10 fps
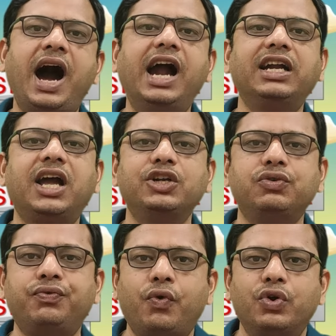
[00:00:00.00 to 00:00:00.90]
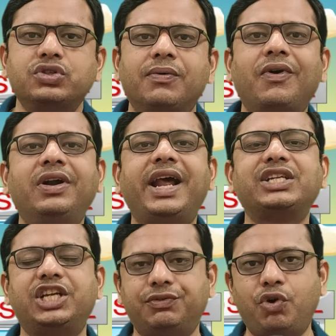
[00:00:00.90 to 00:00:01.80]
हार्ट का जो फोर्स ऑफ
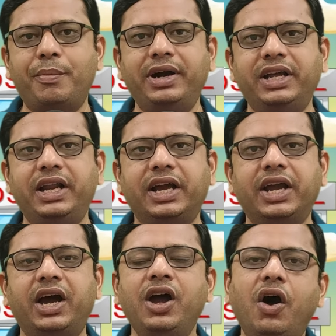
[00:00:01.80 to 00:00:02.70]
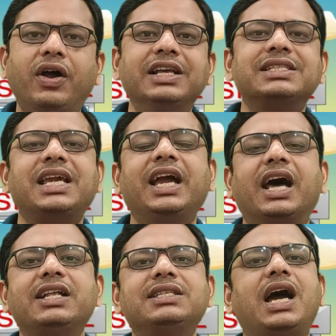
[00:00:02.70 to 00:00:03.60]
कॉन्ट्रैक्शन है वो बढ़ने लगेगा और इसके
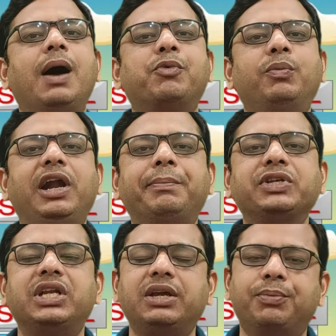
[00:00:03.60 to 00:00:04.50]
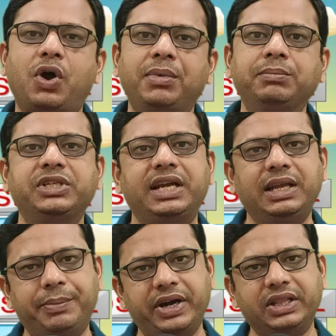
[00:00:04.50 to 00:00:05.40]
कारण से आपको ब्लड प्रेशर की प्रॉब्लम
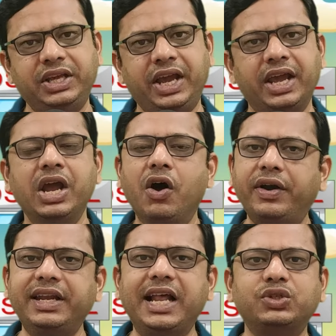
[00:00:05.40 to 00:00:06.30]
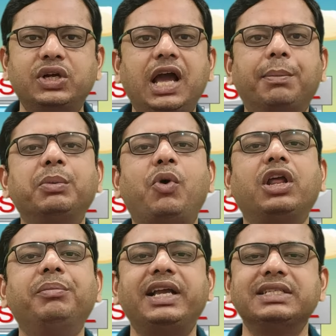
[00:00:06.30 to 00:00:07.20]
झेलनी पड़ती है और ये नेचुरली आपकी
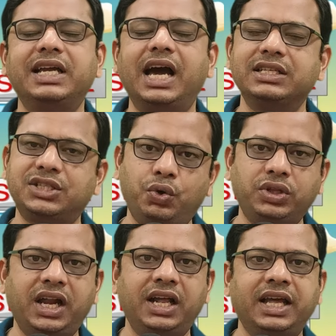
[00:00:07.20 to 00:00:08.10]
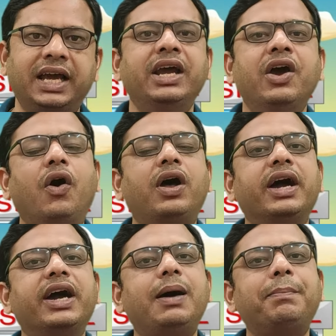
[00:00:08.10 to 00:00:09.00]
बॉडी में किसी कारण से होता रहता है और
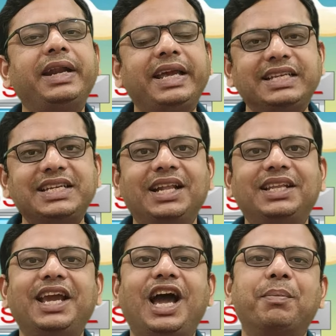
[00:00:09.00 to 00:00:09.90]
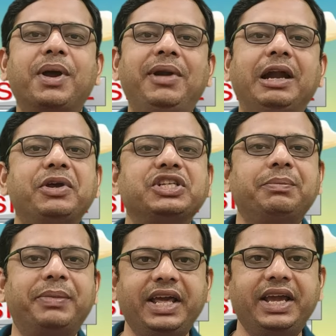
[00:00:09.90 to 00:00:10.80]
अगर आप नहीं चाहते कि आपका ब्लड प्रेशर
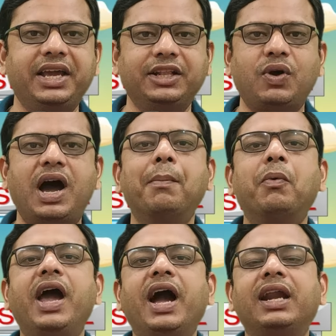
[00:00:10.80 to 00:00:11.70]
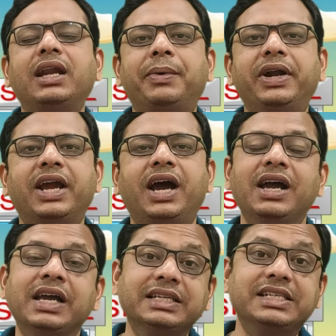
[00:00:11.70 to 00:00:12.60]
बढ़े तो आपको क्या करना पड़ेगा
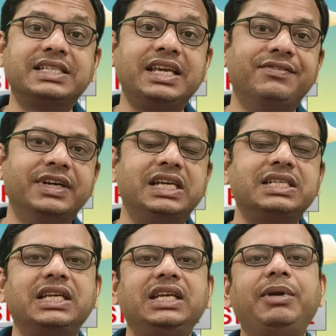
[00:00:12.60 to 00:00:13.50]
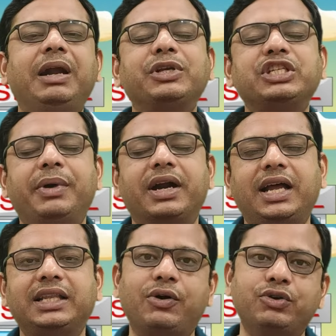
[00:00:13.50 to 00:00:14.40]
जिसकी वजह से ये ब्लड प्रेशर बढ़
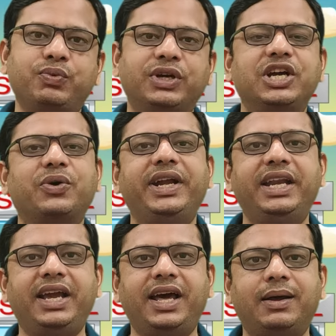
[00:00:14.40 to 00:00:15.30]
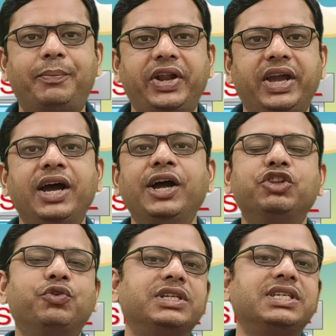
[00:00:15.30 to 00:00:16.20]
रहा था उस वजह को ही ठीक करना पड़ेगा
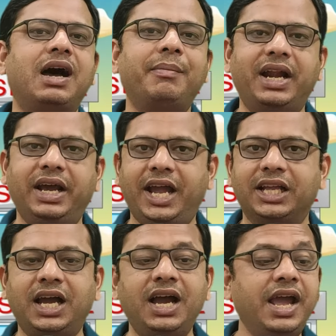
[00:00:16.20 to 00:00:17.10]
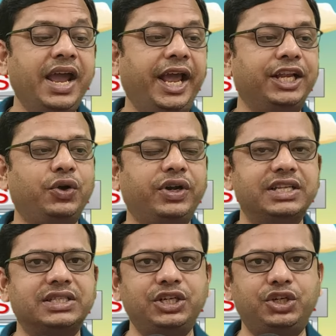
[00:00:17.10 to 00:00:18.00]
तो वजह हमारा क्या था
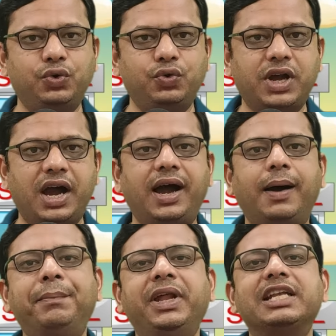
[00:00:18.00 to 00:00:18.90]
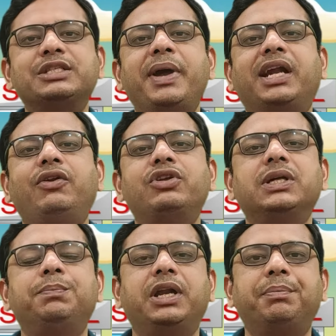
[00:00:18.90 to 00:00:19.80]
एनजियोटेंसिन टू का अपने रेस्पेक्ट एक्टिव
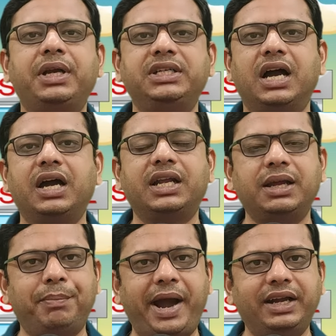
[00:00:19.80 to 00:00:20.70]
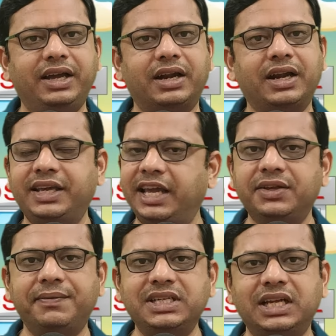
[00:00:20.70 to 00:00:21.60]
रिसेप्टर पे जाकर के बाइंड करना यही
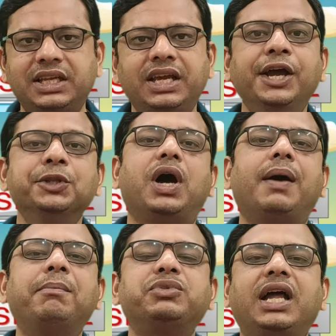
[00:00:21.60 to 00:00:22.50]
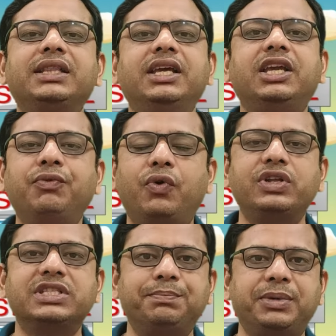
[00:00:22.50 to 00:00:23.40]
तो वजह थी तो अब हम चाहते हैं कि वो
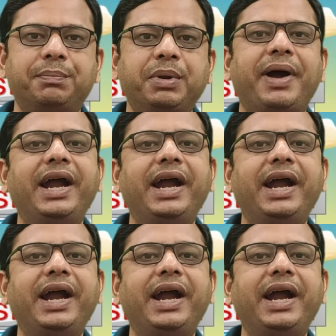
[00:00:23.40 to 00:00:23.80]
रिसेप्टर पे